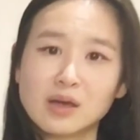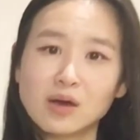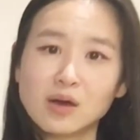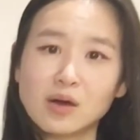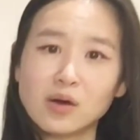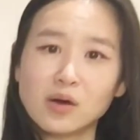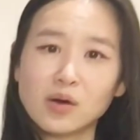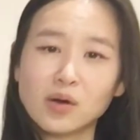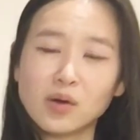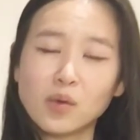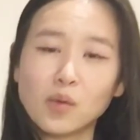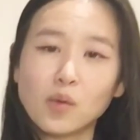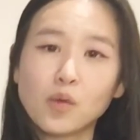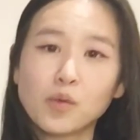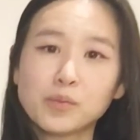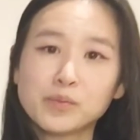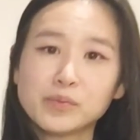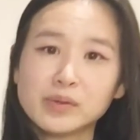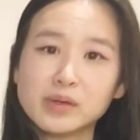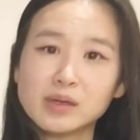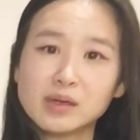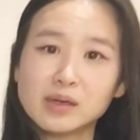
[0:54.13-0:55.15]
어,
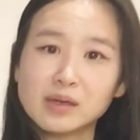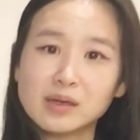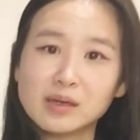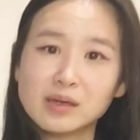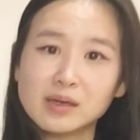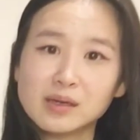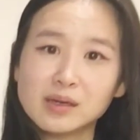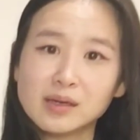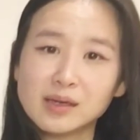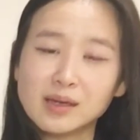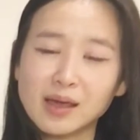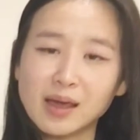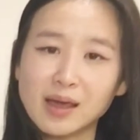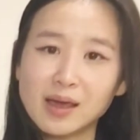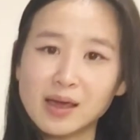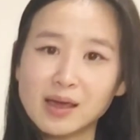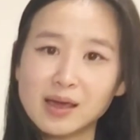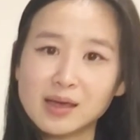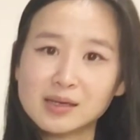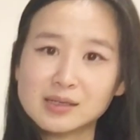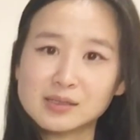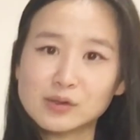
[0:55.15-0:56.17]

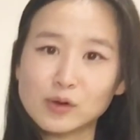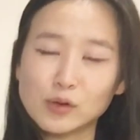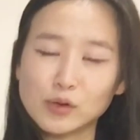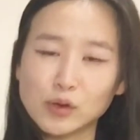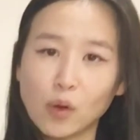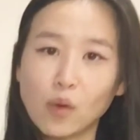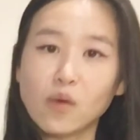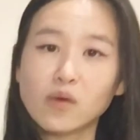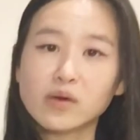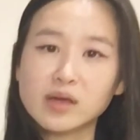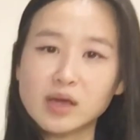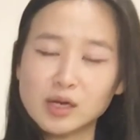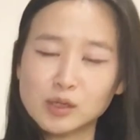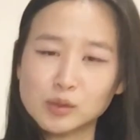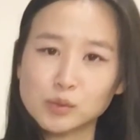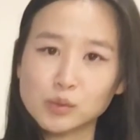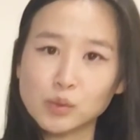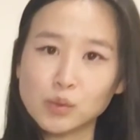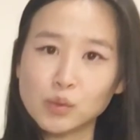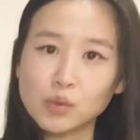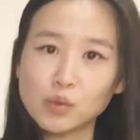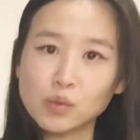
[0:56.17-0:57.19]
오픽의 그런
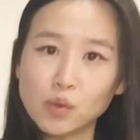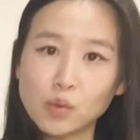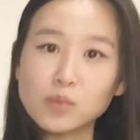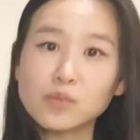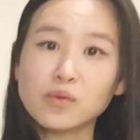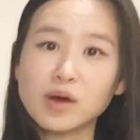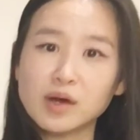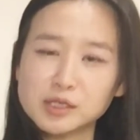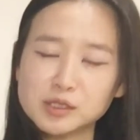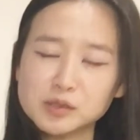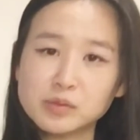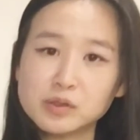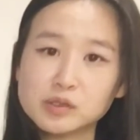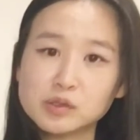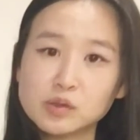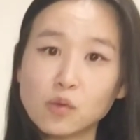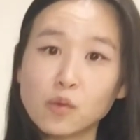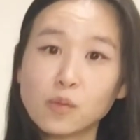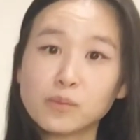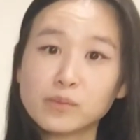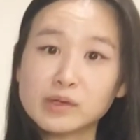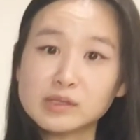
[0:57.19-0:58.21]
경향도 공부하시면서
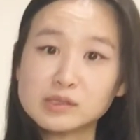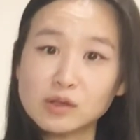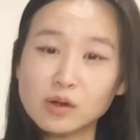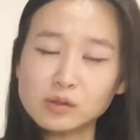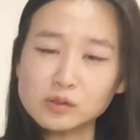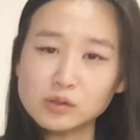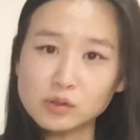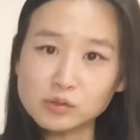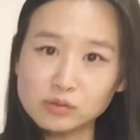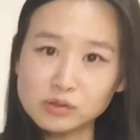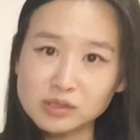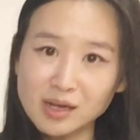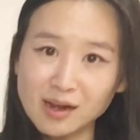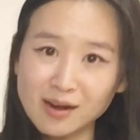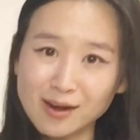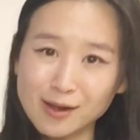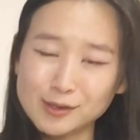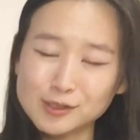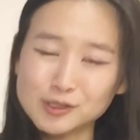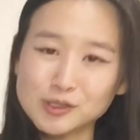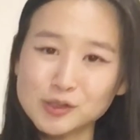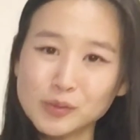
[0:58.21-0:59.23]
오픽 성적도 잘
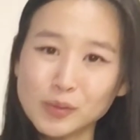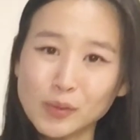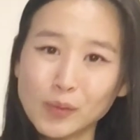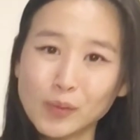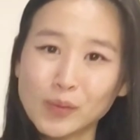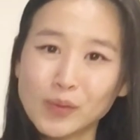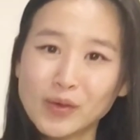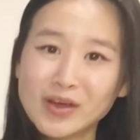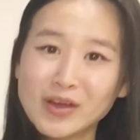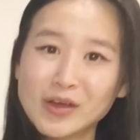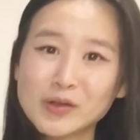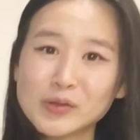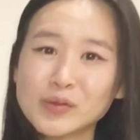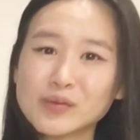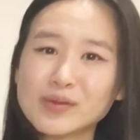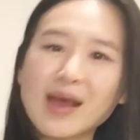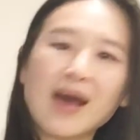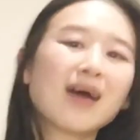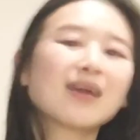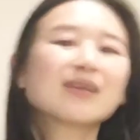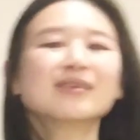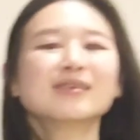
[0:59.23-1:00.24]
내시고 또
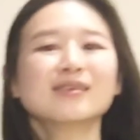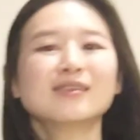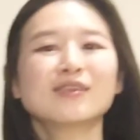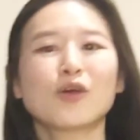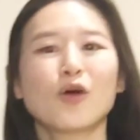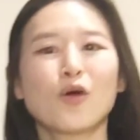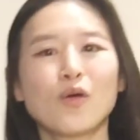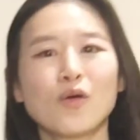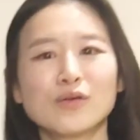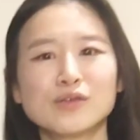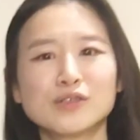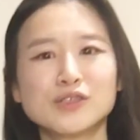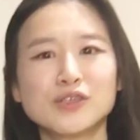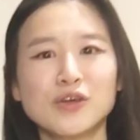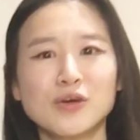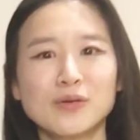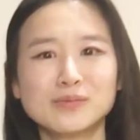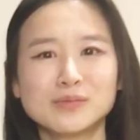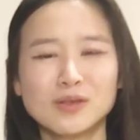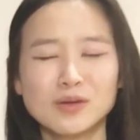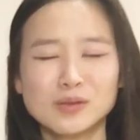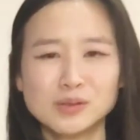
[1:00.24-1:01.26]
다른 영어
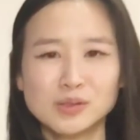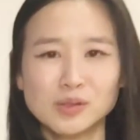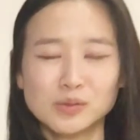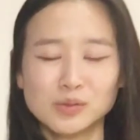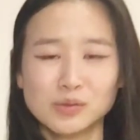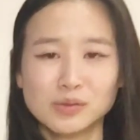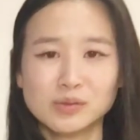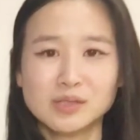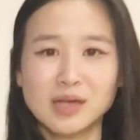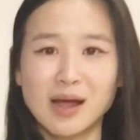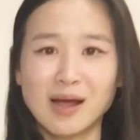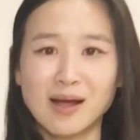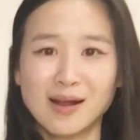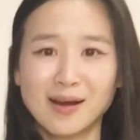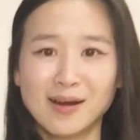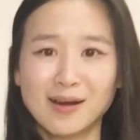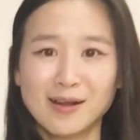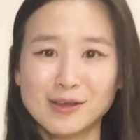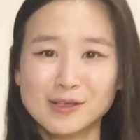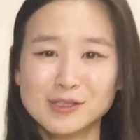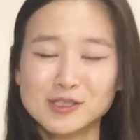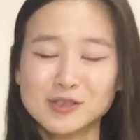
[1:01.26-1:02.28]
시험 성적도 잘
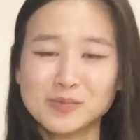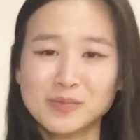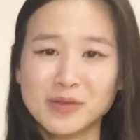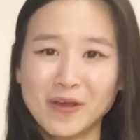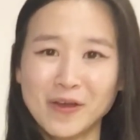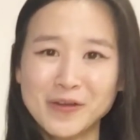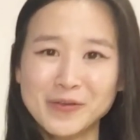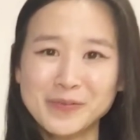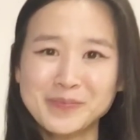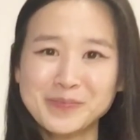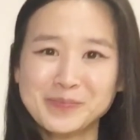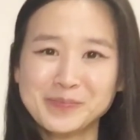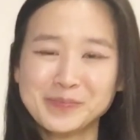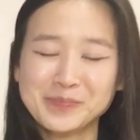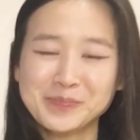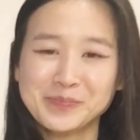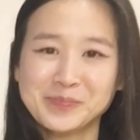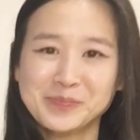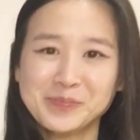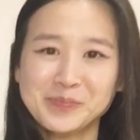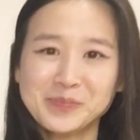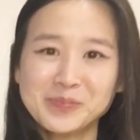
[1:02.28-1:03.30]
내시면
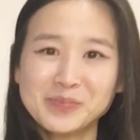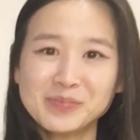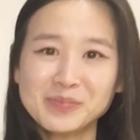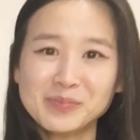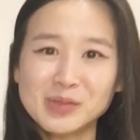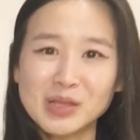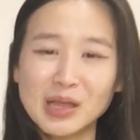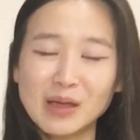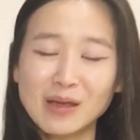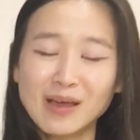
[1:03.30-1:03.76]
네,